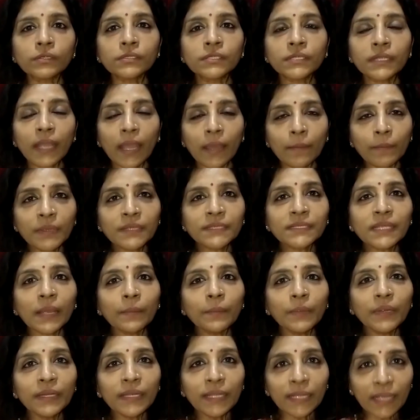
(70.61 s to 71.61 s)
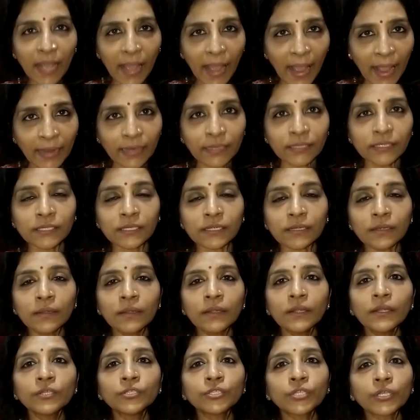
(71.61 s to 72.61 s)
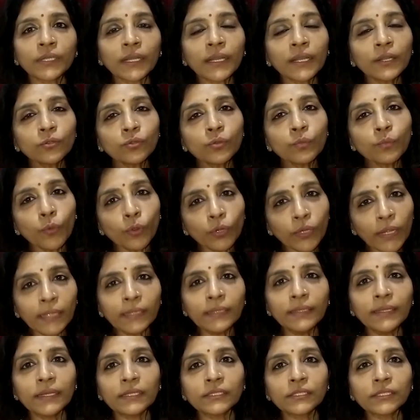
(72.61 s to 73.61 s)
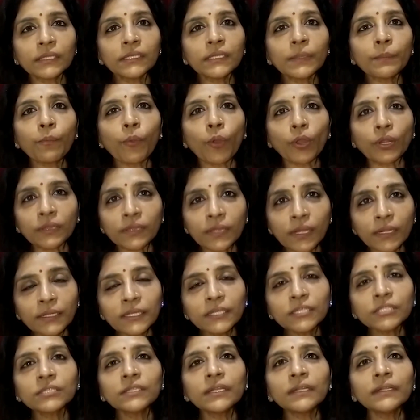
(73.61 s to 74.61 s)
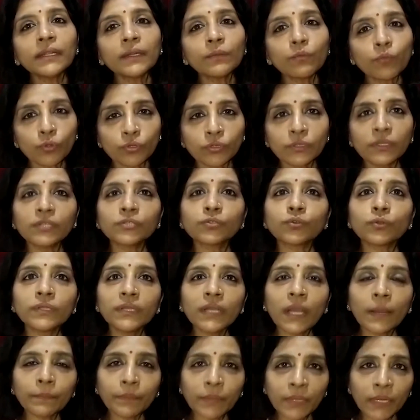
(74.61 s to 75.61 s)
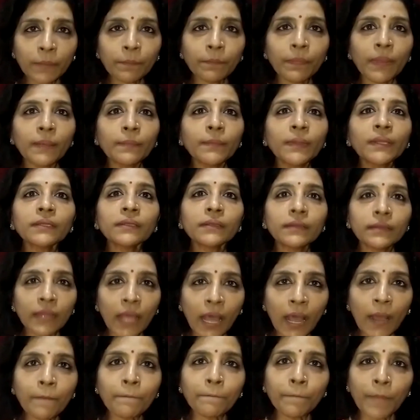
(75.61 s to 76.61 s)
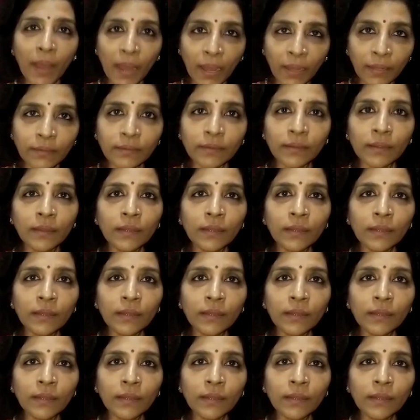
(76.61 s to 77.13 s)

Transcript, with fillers: যে এমএসএমইডি অ্যাক্ট e সেটা কিন্তু বলেই দিয়েছে যে পঁয়তাল্লিশ দিনের মধ্যে যদি আপনারা পেমেন্ট না পান